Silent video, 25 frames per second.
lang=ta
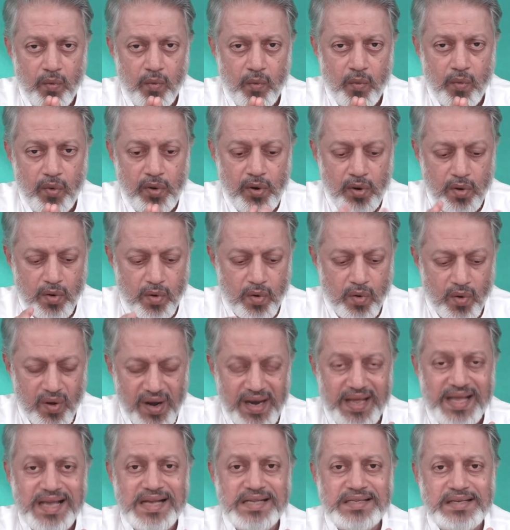ஒரு
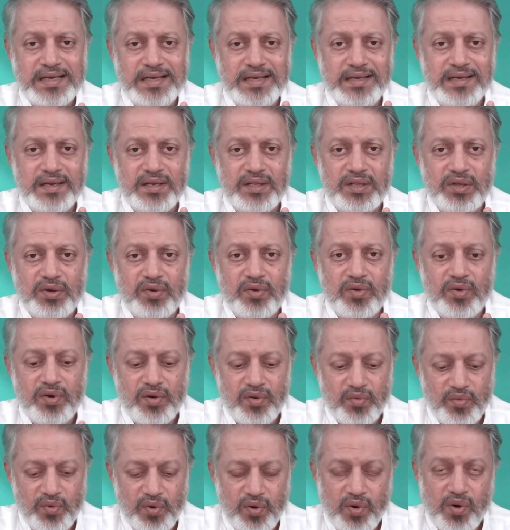கொலையை செய்யறதுக்கோ
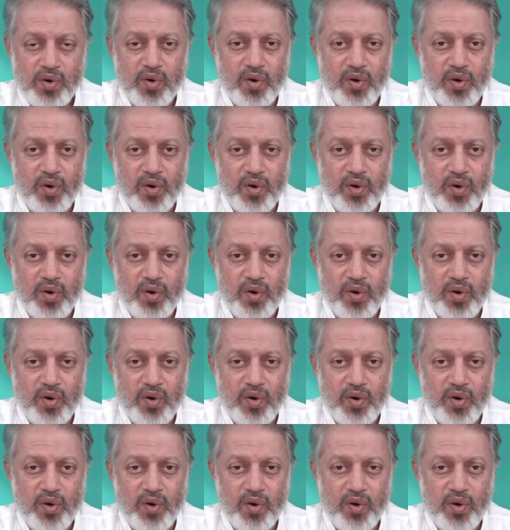ஒரு